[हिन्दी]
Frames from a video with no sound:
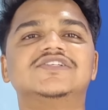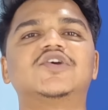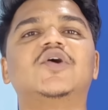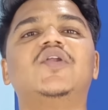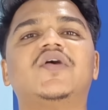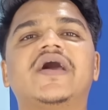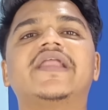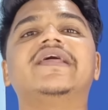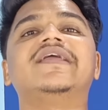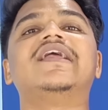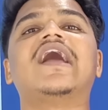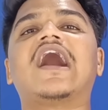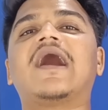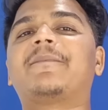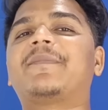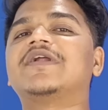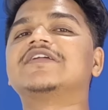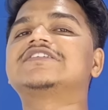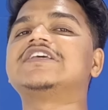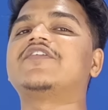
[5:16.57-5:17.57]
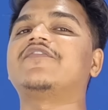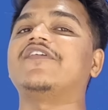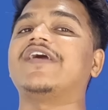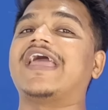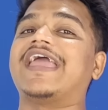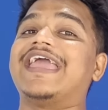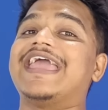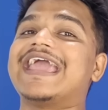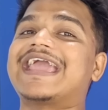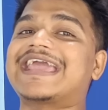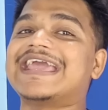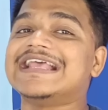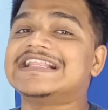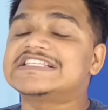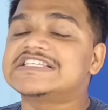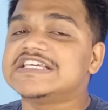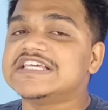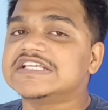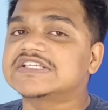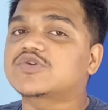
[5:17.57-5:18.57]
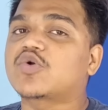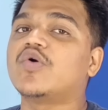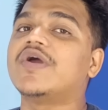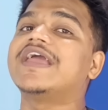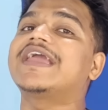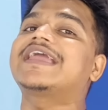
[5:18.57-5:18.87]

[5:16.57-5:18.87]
चलो यार यहां पर सिर्फ एक ही चीज़ को